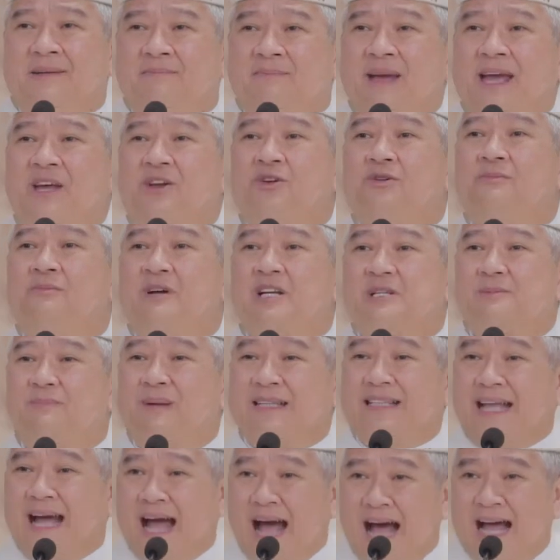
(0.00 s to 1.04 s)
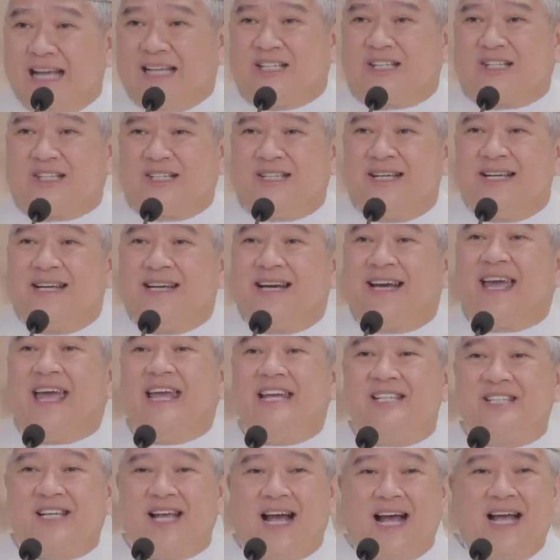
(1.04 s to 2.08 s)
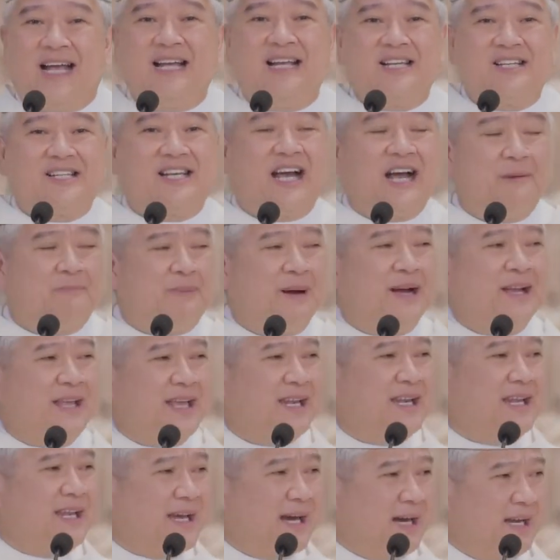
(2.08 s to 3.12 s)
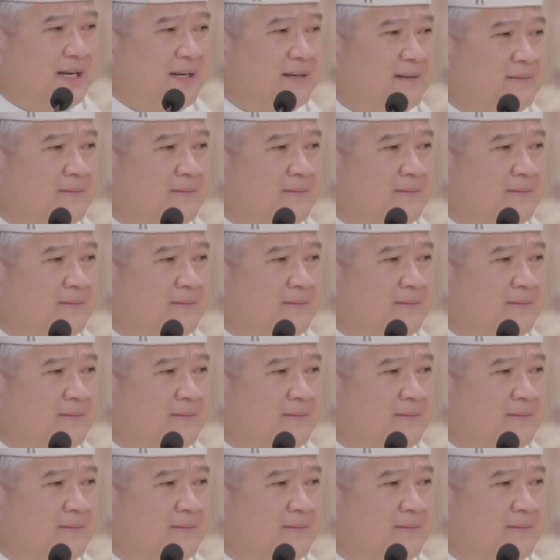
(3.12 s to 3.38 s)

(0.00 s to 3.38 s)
mayroong mas mataas kaysa sa kapangyarihan.